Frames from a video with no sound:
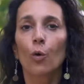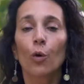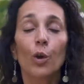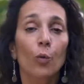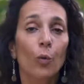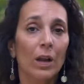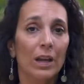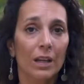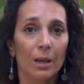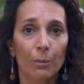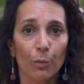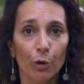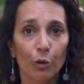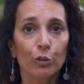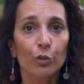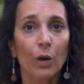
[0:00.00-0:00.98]
o in qualche
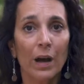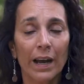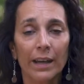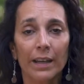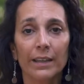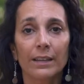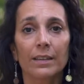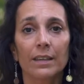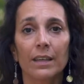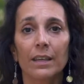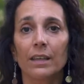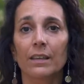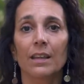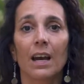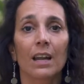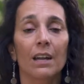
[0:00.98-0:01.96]
modo anche
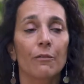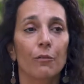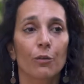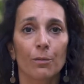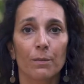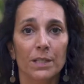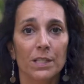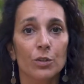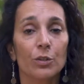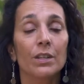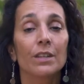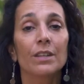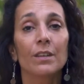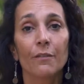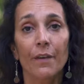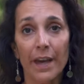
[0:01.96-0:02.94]
di dare
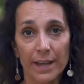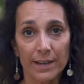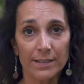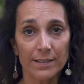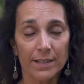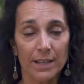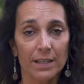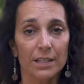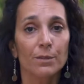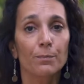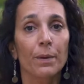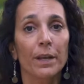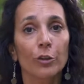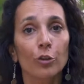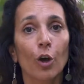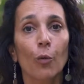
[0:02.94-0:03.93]
informazioni diverse
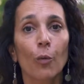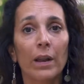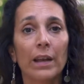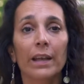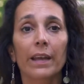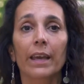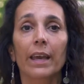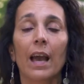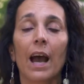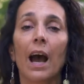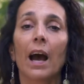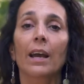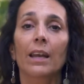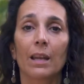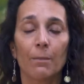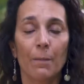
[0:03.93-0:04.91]
rispetto a quelle che
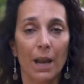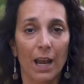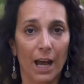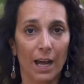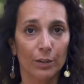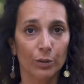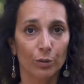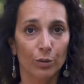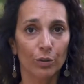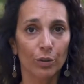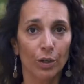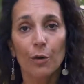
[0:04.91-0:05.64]
ha il malato,